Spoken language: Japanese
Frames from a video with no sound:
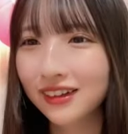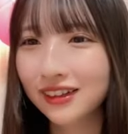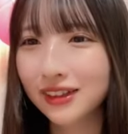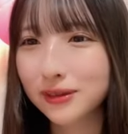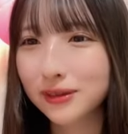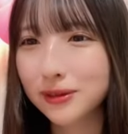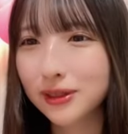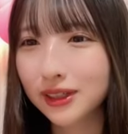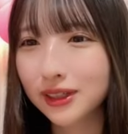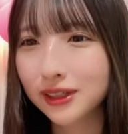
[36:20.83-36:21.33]
いい
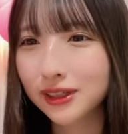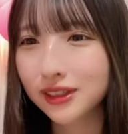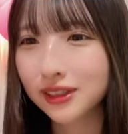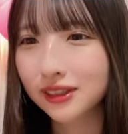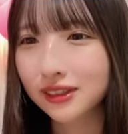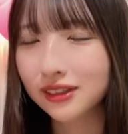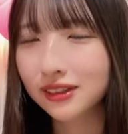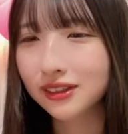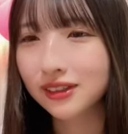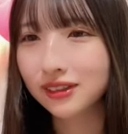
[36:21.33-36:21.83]
やばいなん
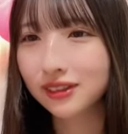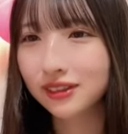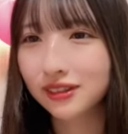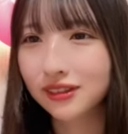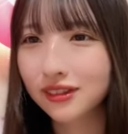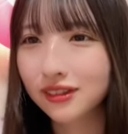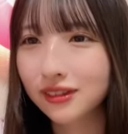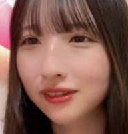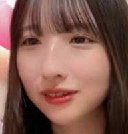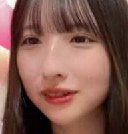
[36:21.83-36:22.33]
か
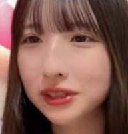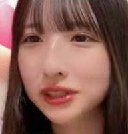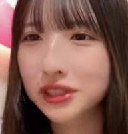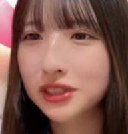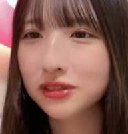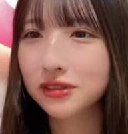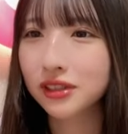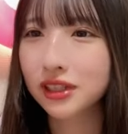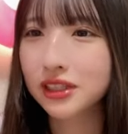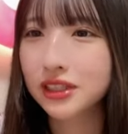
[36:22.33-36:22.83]
おか
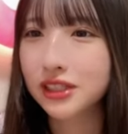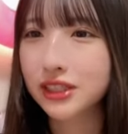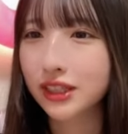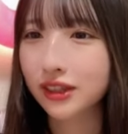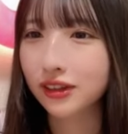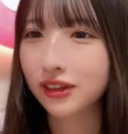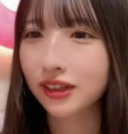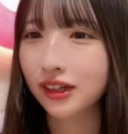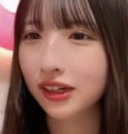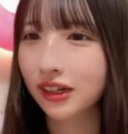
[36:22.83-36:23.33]
しくなっちゃっ
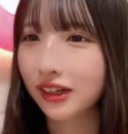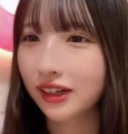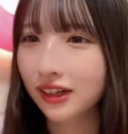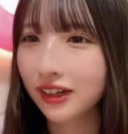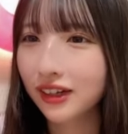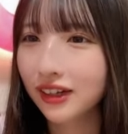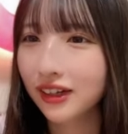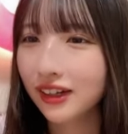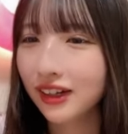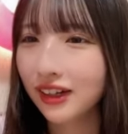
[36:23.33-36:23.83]
た
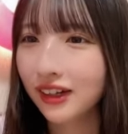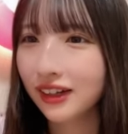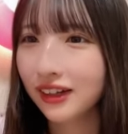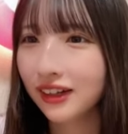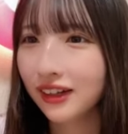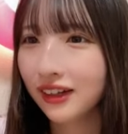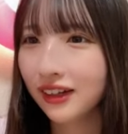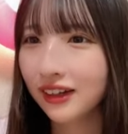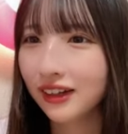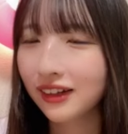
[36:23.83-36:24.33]

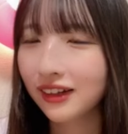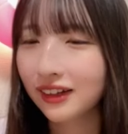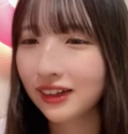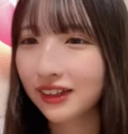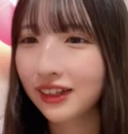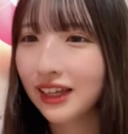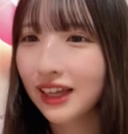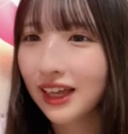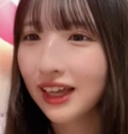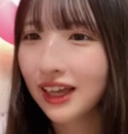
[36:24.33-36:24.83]

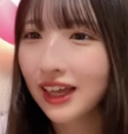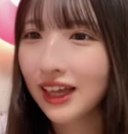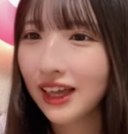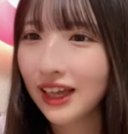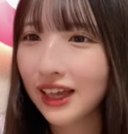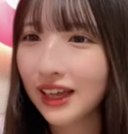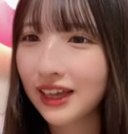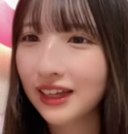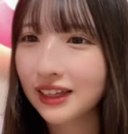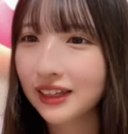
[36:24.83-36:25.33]

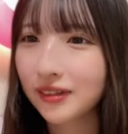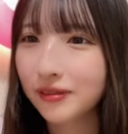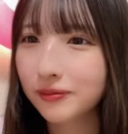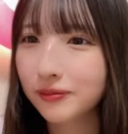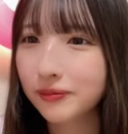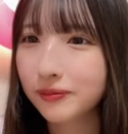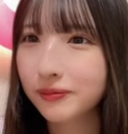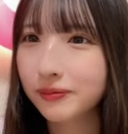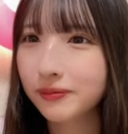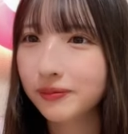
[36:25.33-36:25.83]
イエーイ
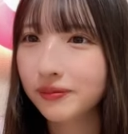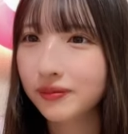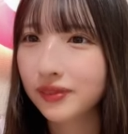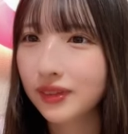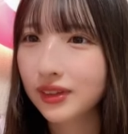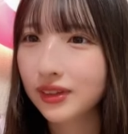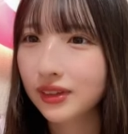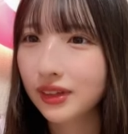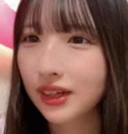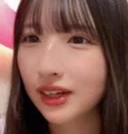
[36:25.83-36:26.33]

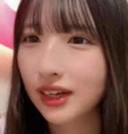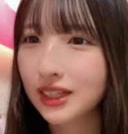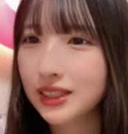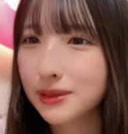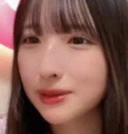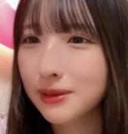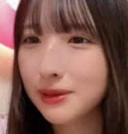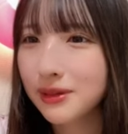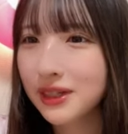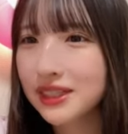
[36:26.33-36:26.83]
は
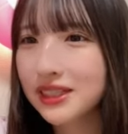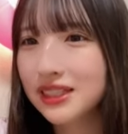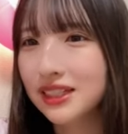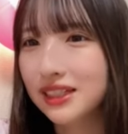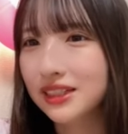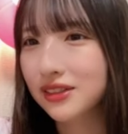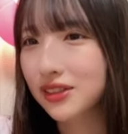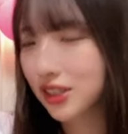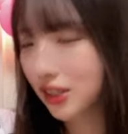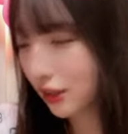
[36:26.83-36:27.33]
じめまして
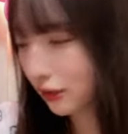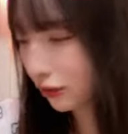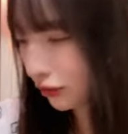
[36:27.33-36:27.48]
違